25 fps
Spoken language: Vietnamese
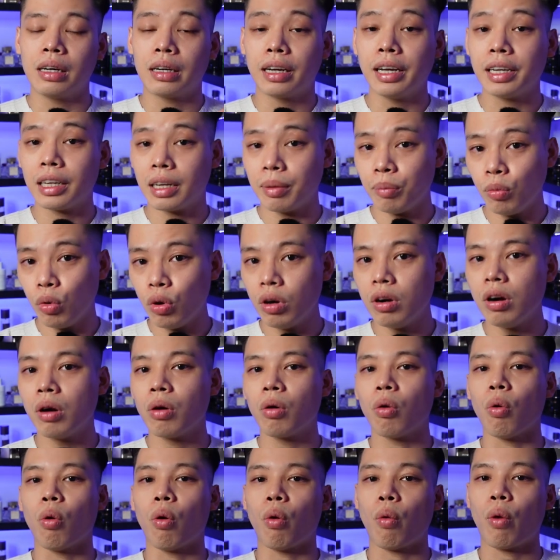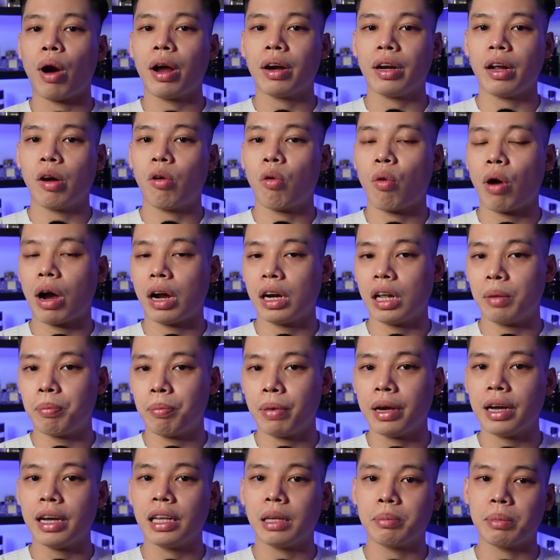thích cái mùi hương của YDL
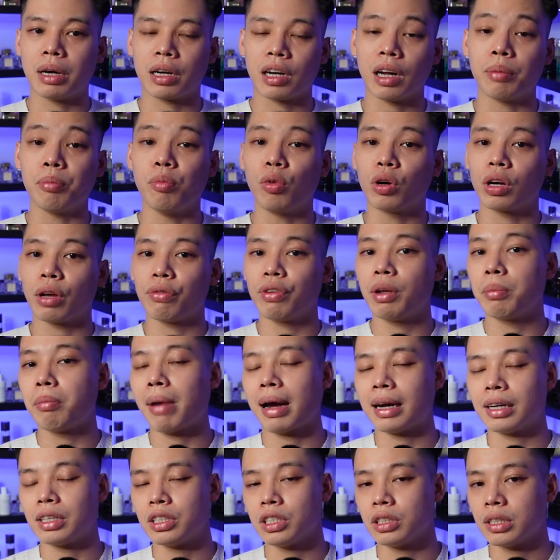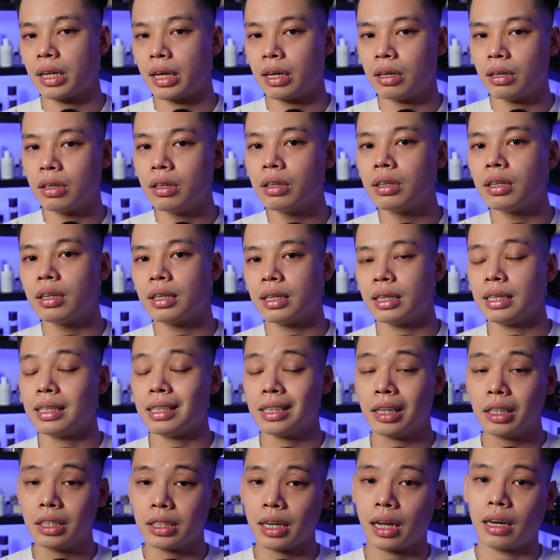YDP nhưng mà cần một cái phiên bản trưởng thành hơn thì
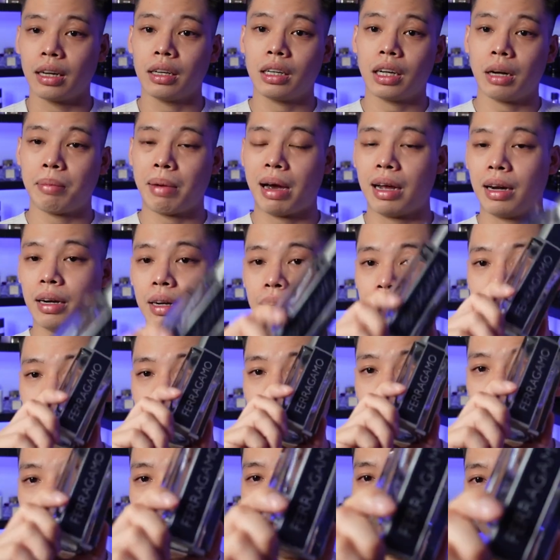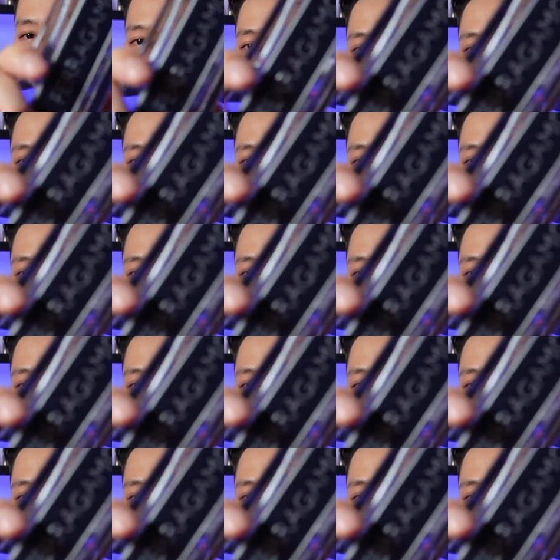chắc chắn các bạn nên